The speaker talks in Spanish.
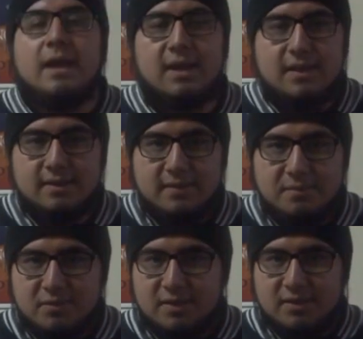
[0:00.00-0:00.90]

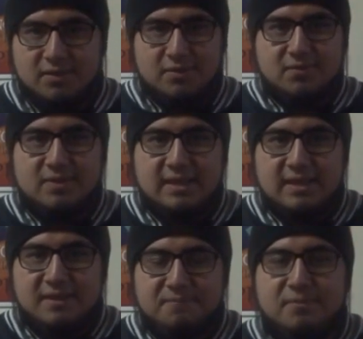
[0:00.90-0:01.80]
Agradecemos a todos
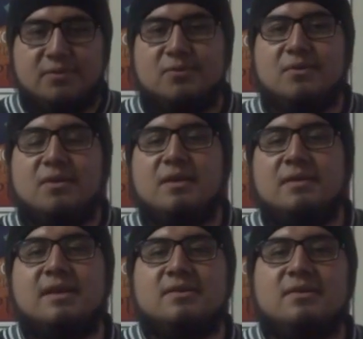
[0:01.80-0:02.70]
ustedes por su
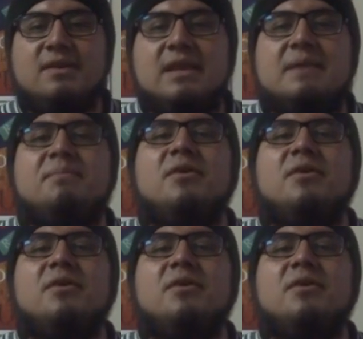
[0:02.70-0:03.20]
colaboración y